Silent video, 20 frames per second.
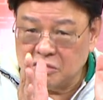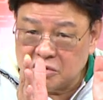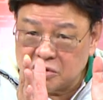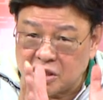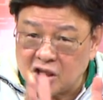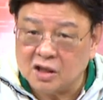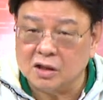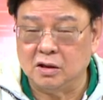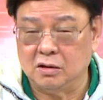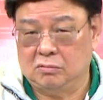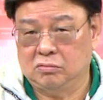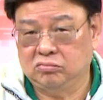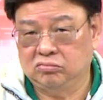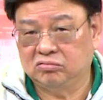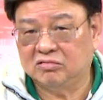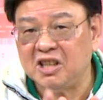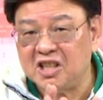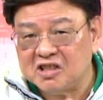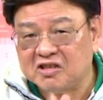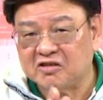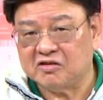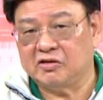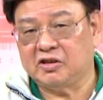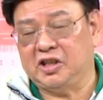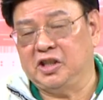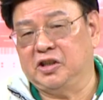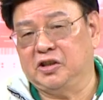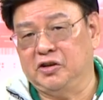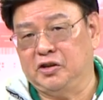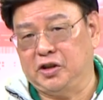这个第四
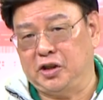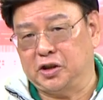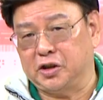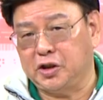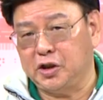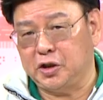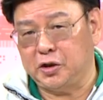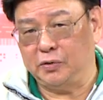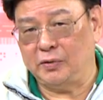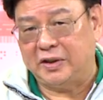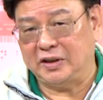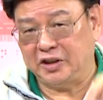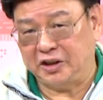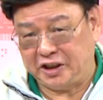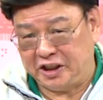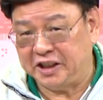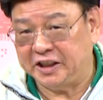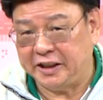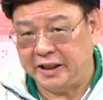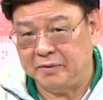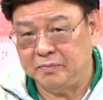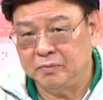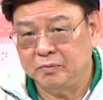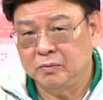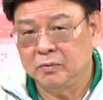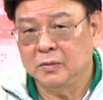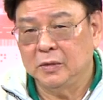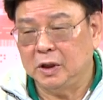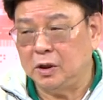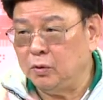季是经济循环的低点，
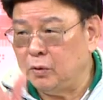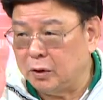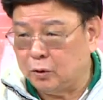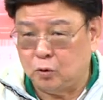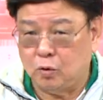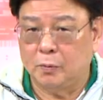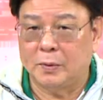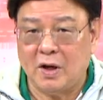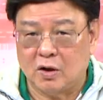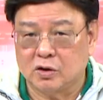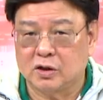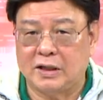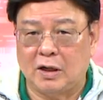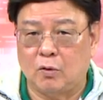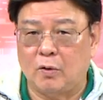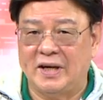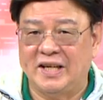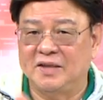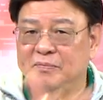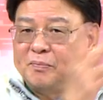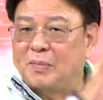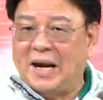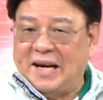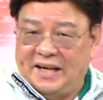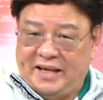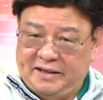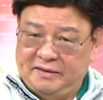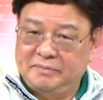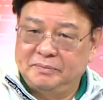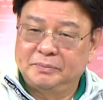因为股票是在缓盈半
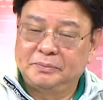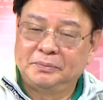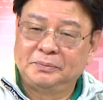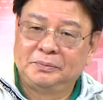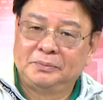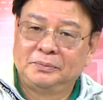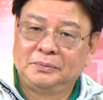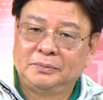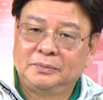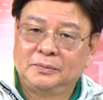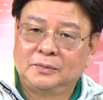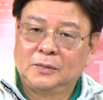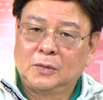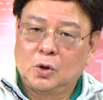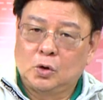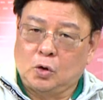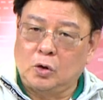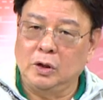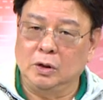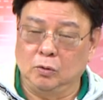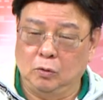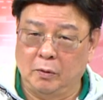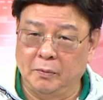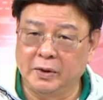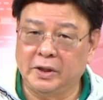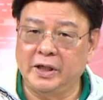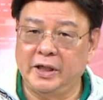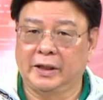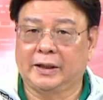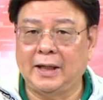年，所以我
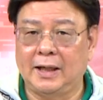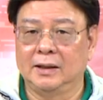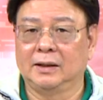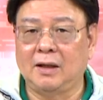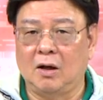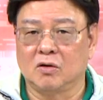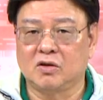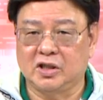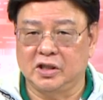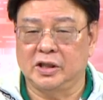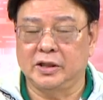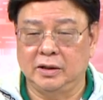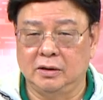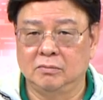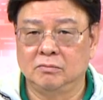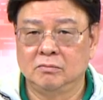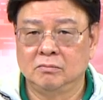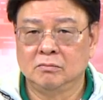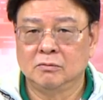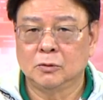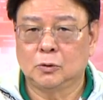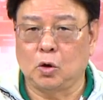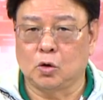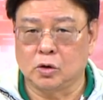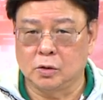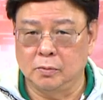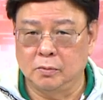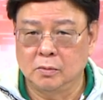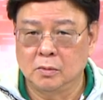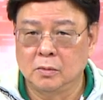们可以看到这里就
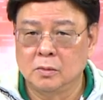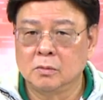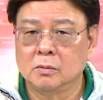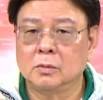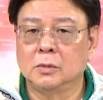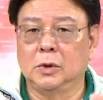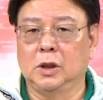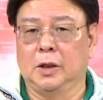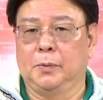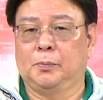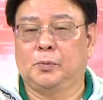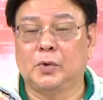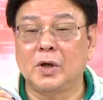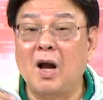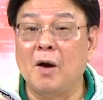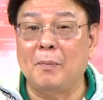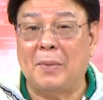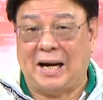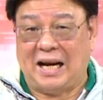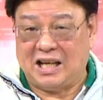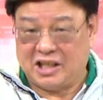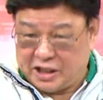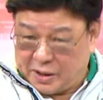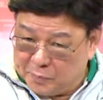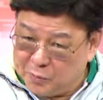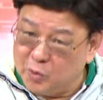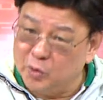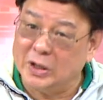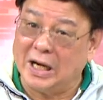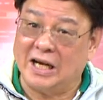是你不要把它
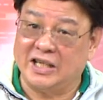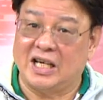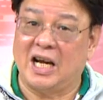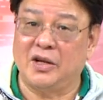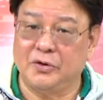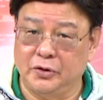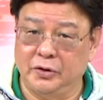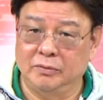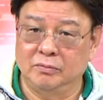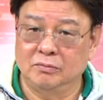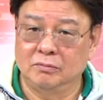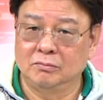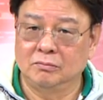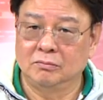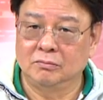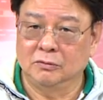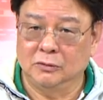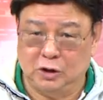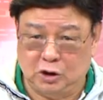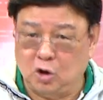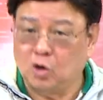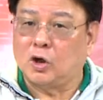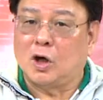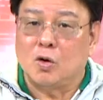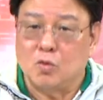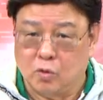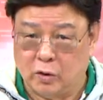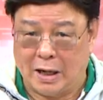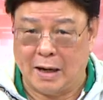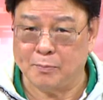全部压下去，你就
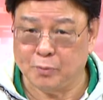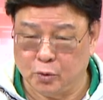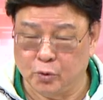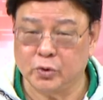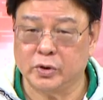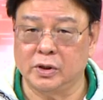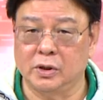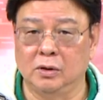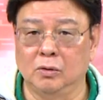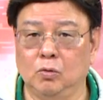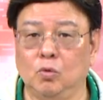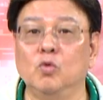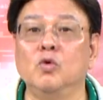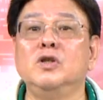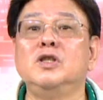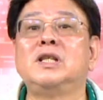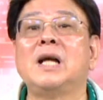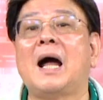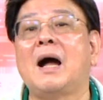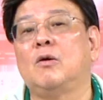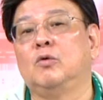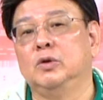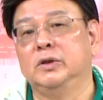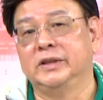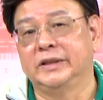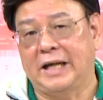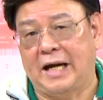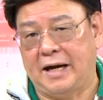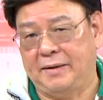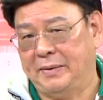跟我来布局，稳扎
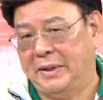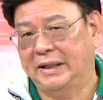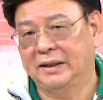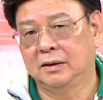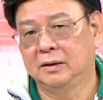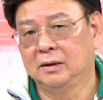稳打嘛。